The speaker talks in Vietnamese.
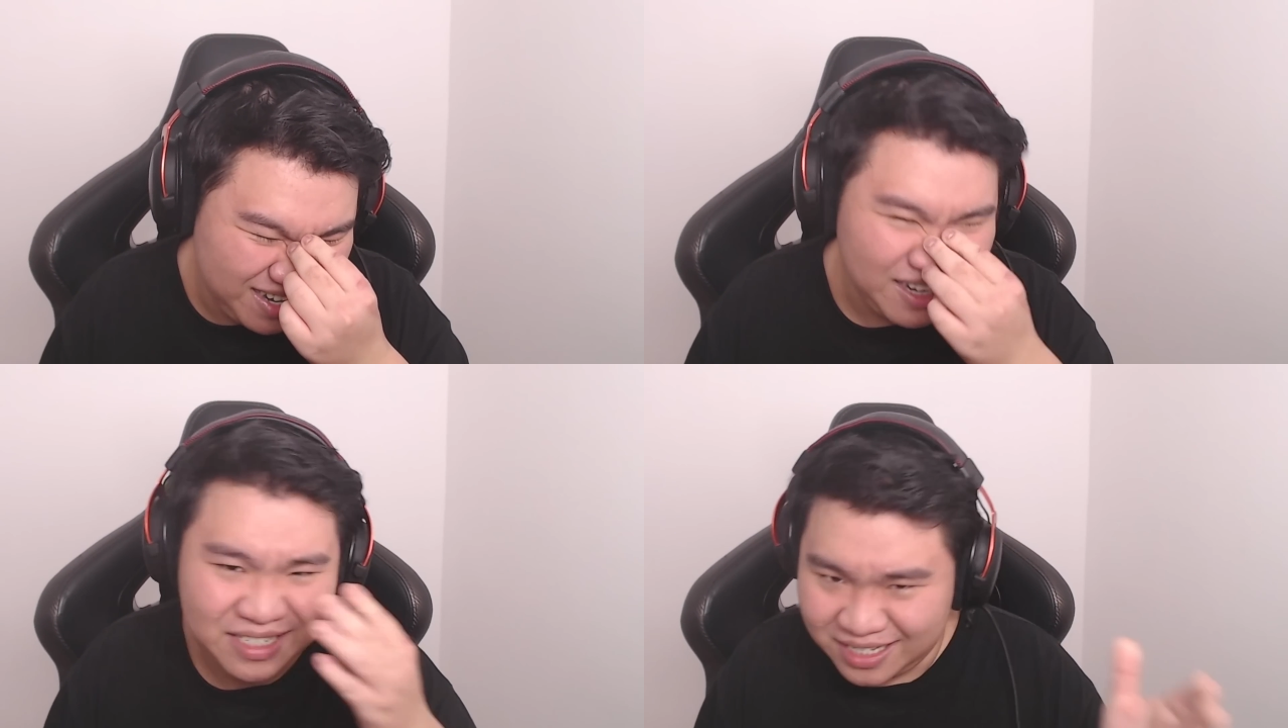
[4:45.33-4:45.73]

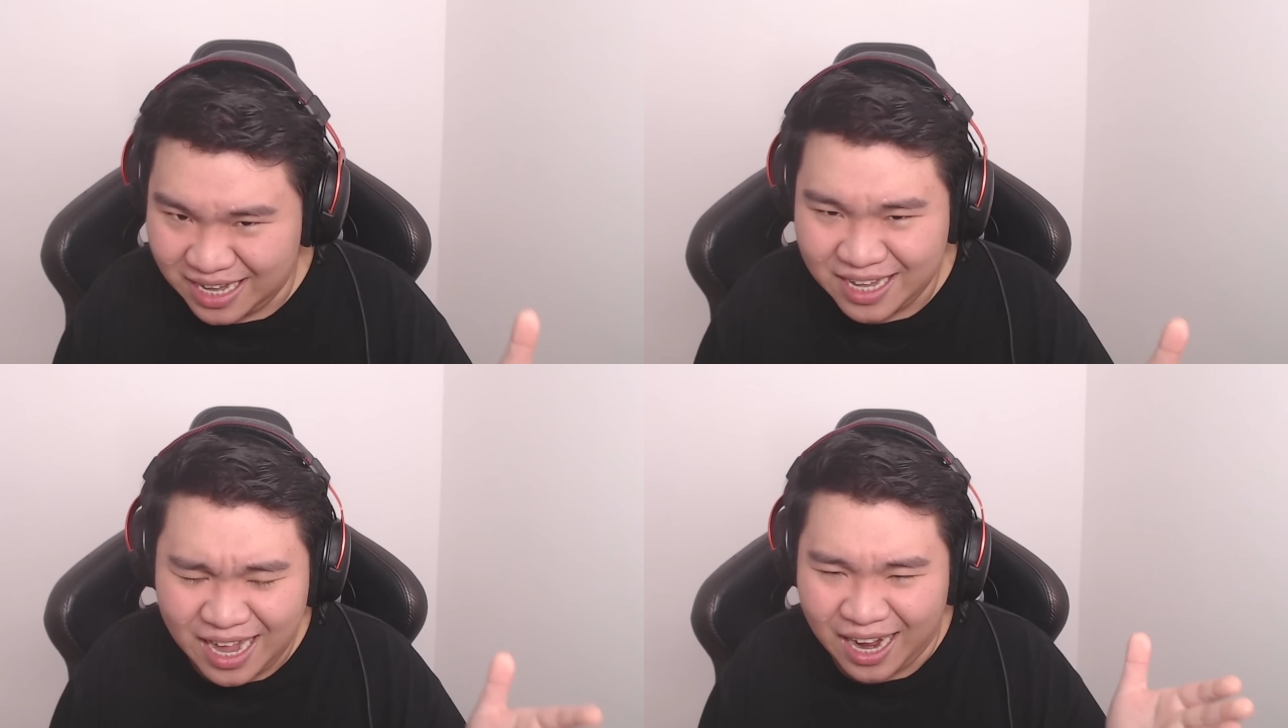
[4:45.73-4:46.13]
À,
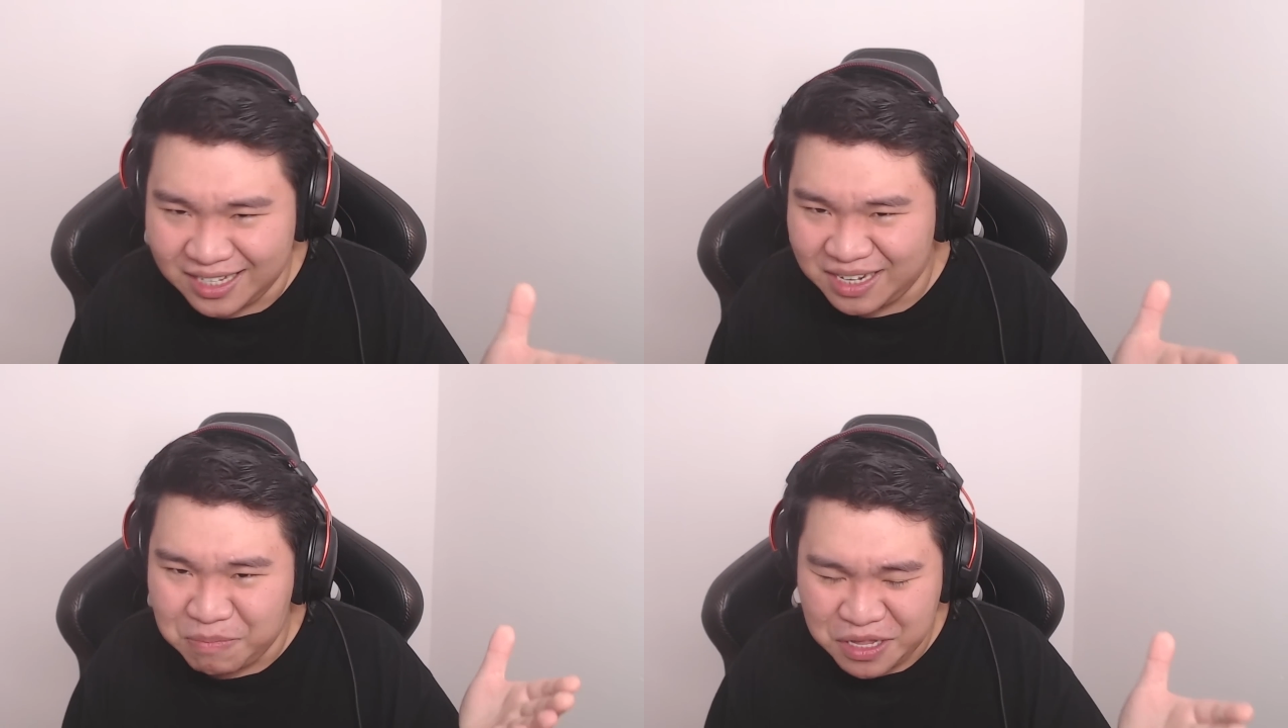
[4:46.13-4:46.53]
chỉ ở
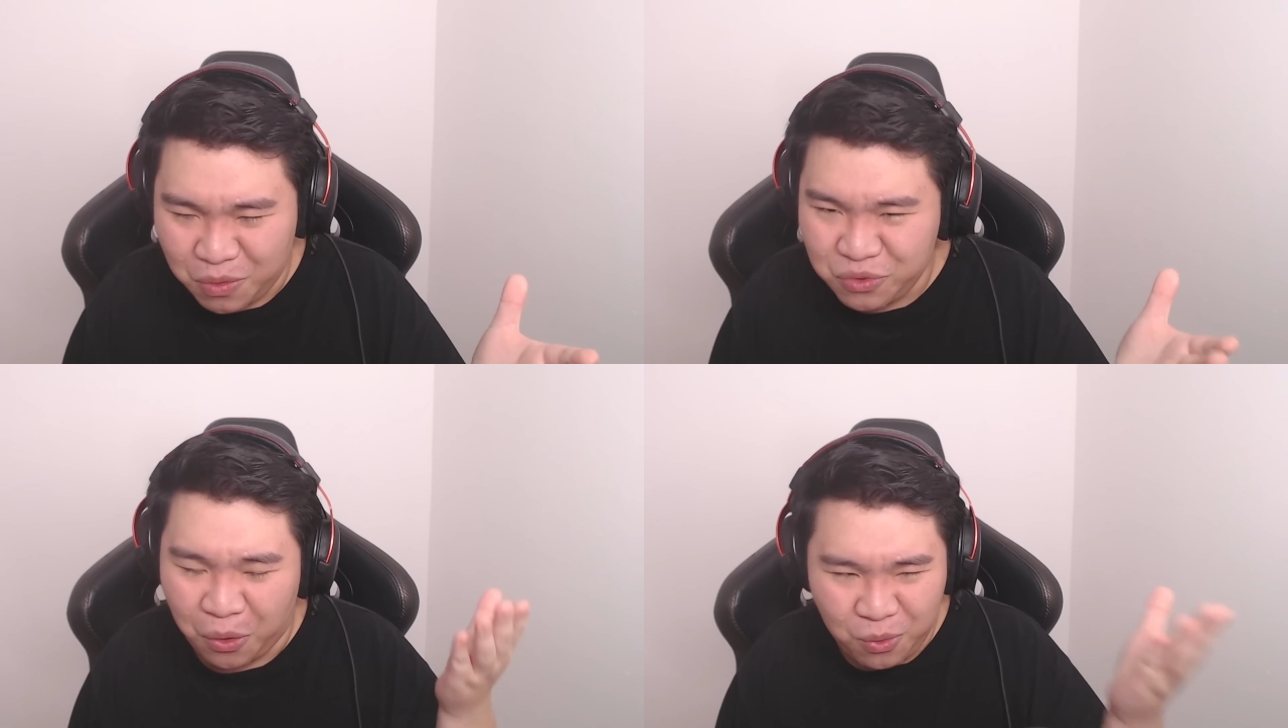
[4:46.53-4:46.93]
trong cái
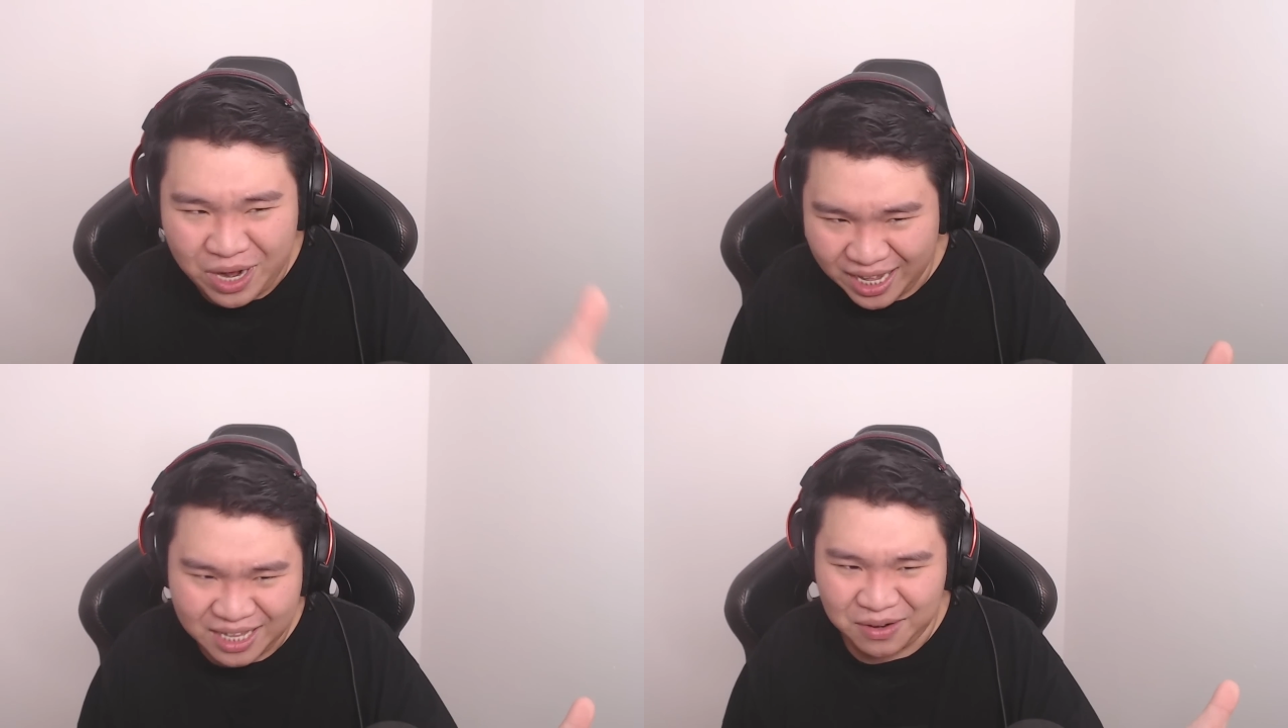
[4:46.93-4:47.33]
vũ trụ
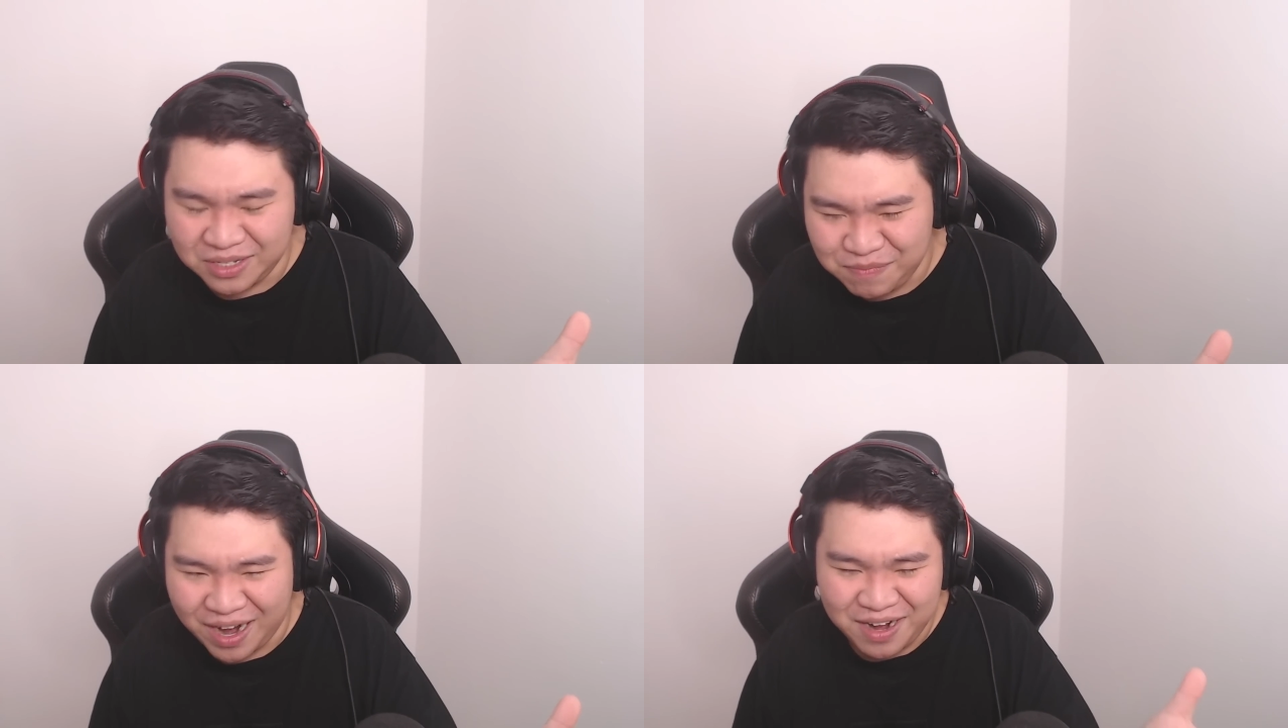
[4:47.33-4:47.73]
này thôi,
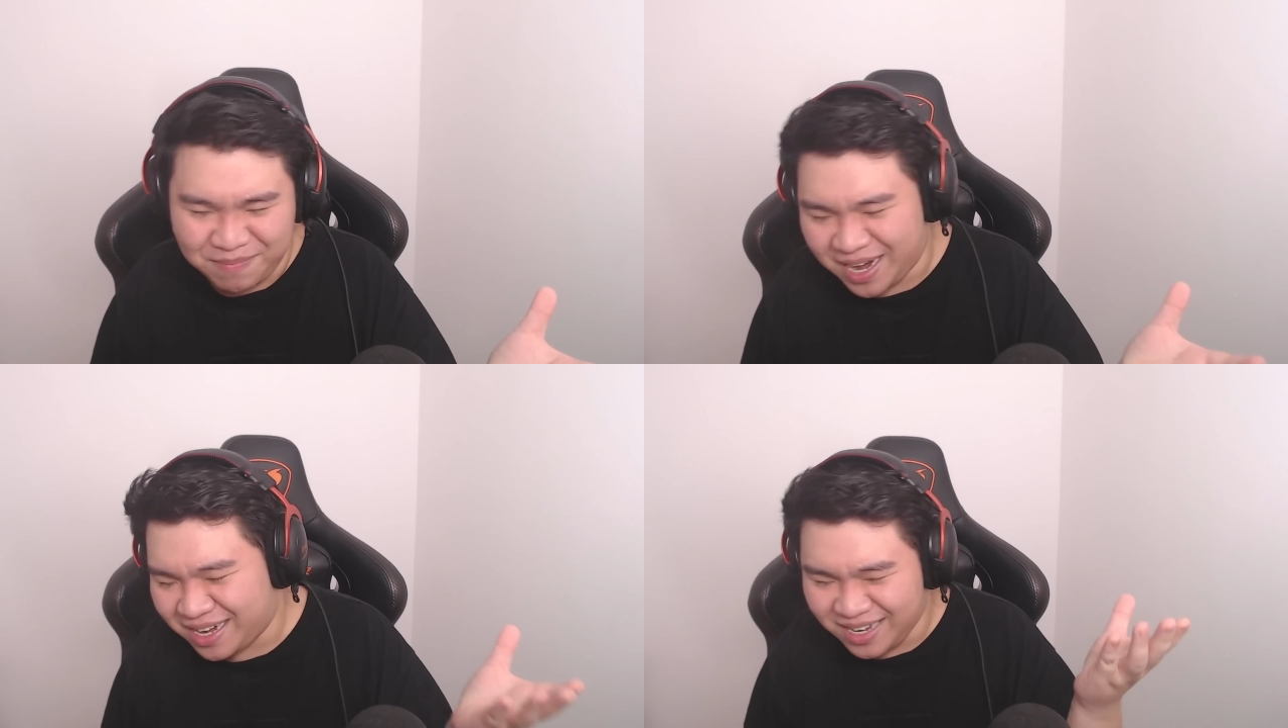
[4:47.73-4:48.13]

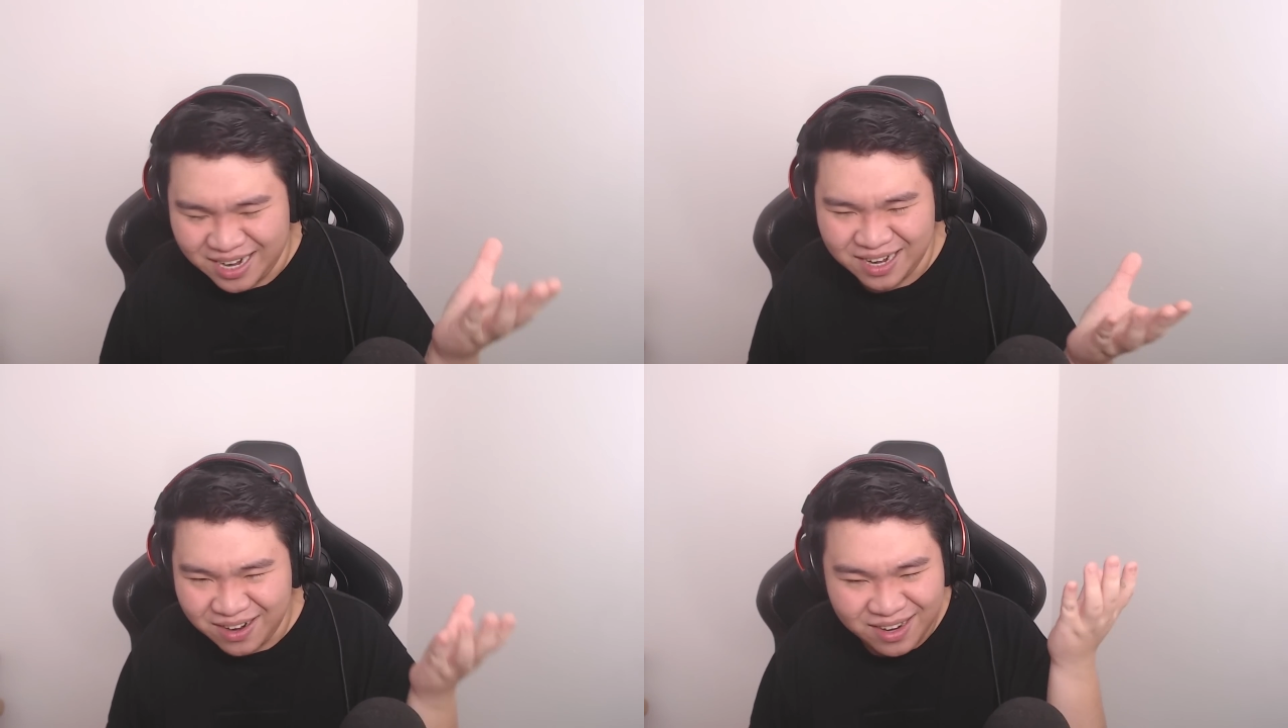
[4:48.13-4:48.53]
Spider-Man
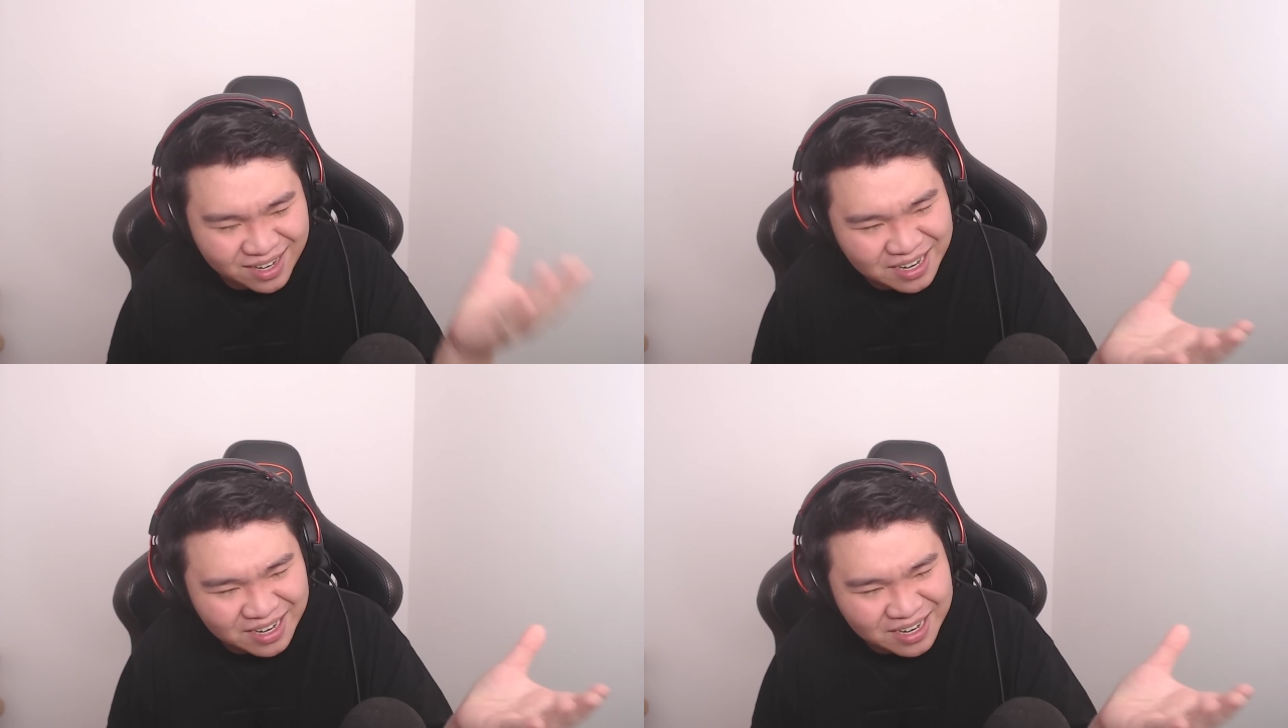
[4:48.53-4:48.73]
nhìn nó rất